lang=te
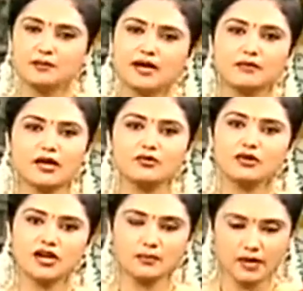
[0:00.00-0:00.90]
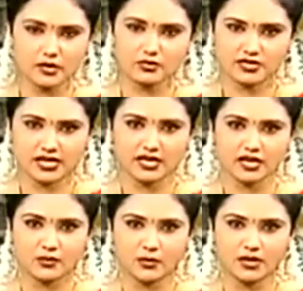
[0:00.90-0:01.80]
మనం అనుకున్న పనులు
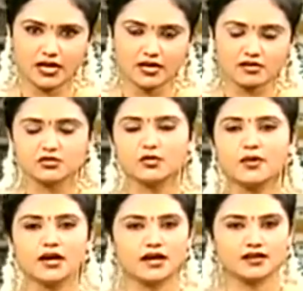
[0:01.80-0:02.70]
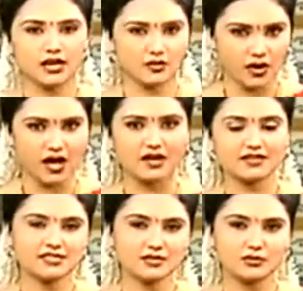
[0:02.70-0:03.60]
జరగకపోయినా శుభకార్యాలు
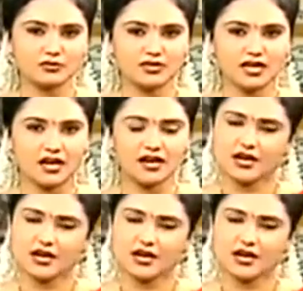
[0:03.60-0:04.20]
ఆలస్యమవుతున్నా